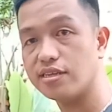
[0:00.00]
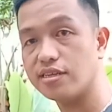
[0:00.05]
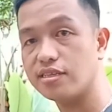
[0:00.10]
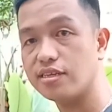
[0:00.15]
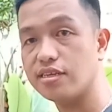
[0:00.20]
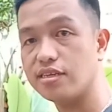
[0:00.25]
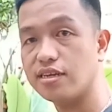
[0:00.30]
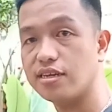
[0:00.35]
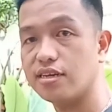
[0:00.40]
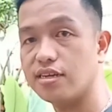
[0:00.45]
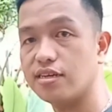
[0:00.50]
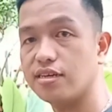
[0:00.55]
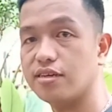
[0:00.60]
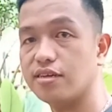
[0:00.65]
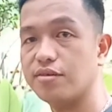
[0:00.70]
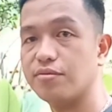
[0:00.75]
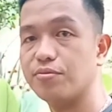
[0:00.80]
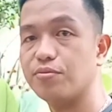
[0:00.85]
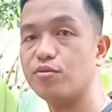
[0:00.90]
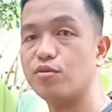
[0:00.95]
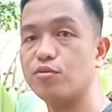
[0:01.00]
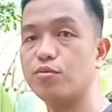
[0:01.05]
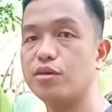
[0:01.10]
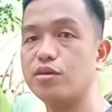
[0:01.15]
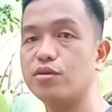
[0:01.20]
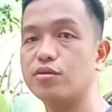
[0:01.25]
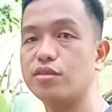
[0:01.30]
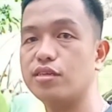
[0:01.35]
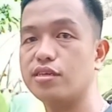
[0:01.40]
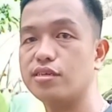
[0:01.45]
natin na
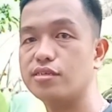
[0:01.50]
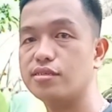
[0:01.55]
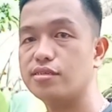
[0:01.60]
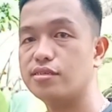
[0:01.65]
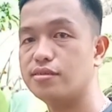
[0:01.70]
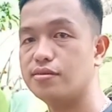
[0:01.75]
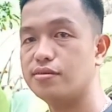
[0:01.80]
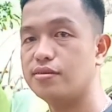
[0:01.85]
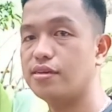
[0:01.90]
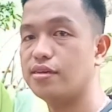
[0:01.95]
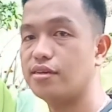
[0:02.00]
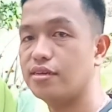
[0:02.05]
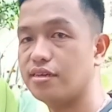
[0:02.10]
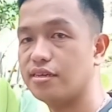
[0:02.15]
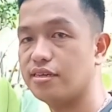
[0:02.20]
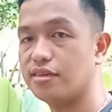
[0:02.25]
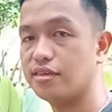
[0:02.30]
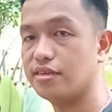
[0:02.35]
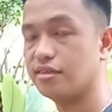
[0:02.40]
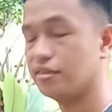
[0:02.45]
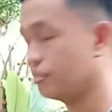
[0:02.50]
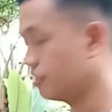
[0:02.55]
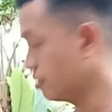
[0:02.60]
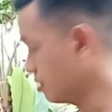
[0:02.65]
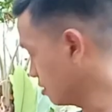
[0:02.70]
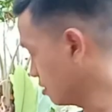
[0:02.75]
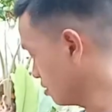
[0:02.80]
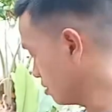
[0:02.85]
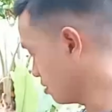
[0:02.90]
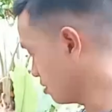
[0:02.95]
probiotic na
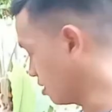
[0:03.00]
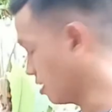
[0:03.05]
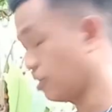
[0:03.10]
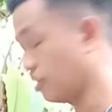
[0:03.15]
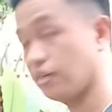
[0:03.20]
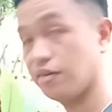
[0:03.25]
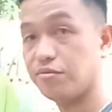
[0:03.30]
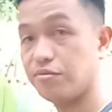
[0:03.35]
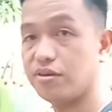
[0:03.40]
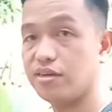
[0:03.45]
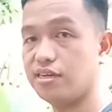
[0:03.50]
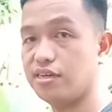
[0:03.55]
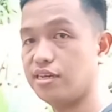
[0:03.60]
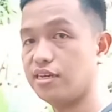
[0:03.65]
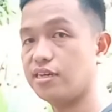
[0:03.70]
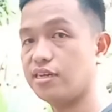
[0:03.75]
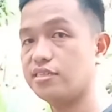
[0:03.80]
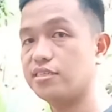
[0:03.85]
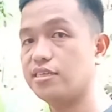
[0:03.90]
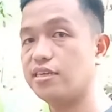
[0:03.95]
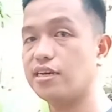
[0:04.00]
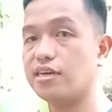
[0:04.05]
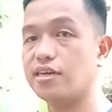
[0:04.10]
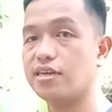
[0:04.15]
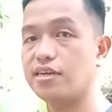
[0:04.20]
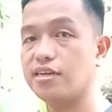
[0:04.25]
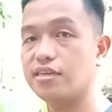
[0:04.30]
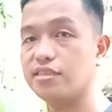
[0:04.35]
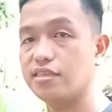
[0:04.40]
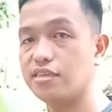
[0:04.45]
sa mga
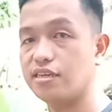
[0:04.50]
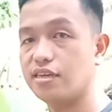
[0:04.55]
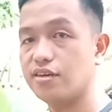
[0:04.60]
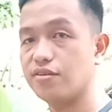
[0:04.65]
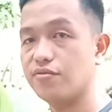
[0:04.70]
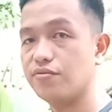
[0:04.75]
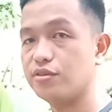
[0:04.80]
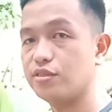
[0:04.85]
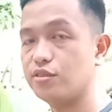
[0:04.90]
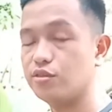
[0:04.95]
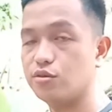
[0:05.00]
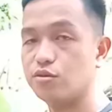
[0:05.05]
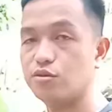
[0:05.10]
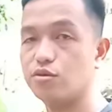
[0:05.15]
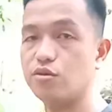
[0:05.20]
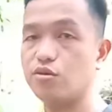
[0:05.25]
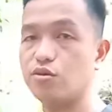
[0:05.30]
nakaraan nating na video.